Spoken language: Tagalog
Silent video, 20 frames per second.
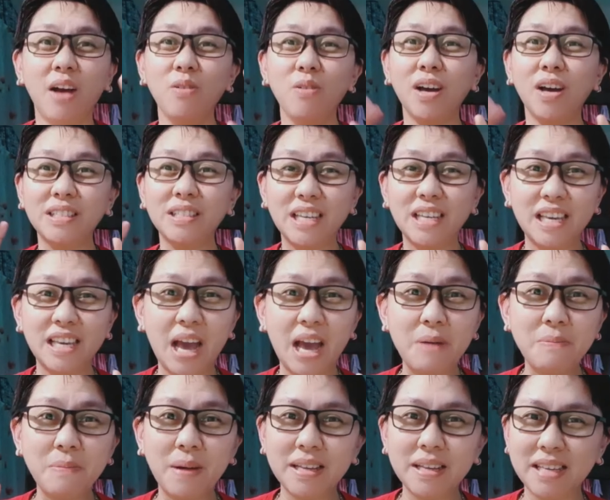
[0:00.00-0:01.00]
ako kasing
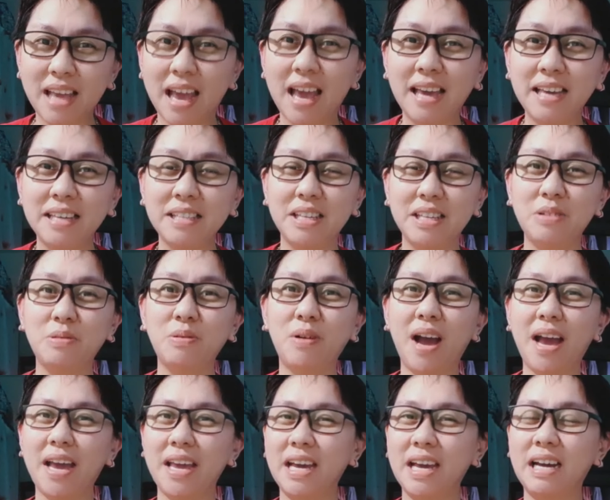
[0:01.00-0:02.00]
yaman niya. Hindi ko
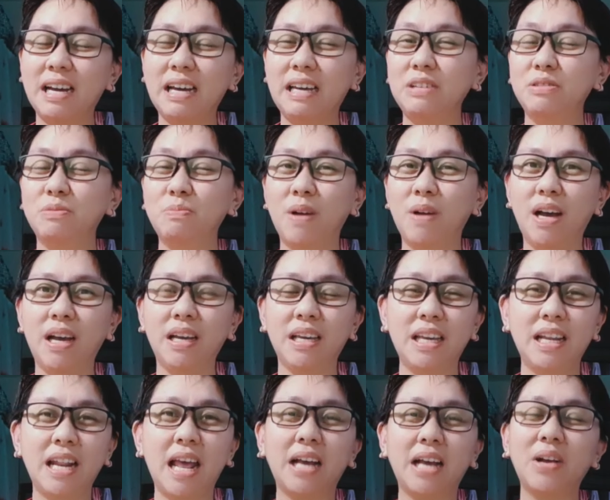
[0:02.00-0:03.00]
kaya yung mga
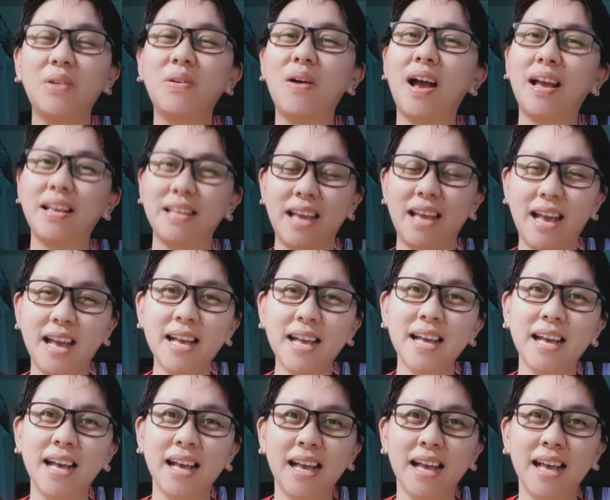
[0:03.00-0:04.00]
ginagawa niya.
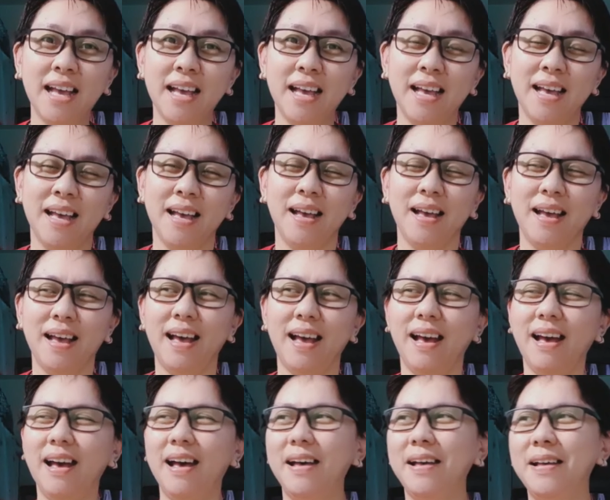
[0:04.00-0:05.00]

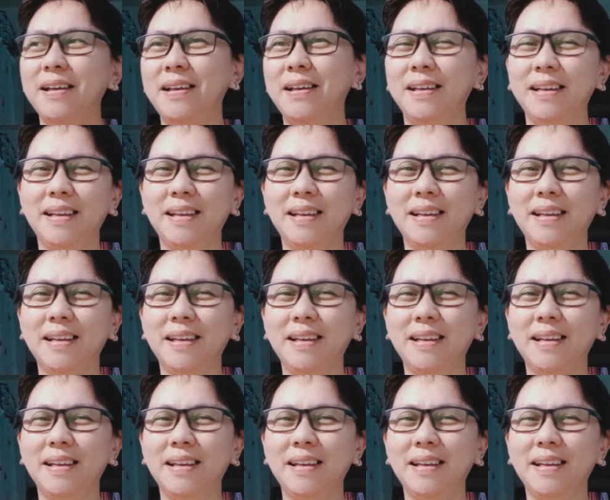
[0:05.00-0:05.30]
Ah,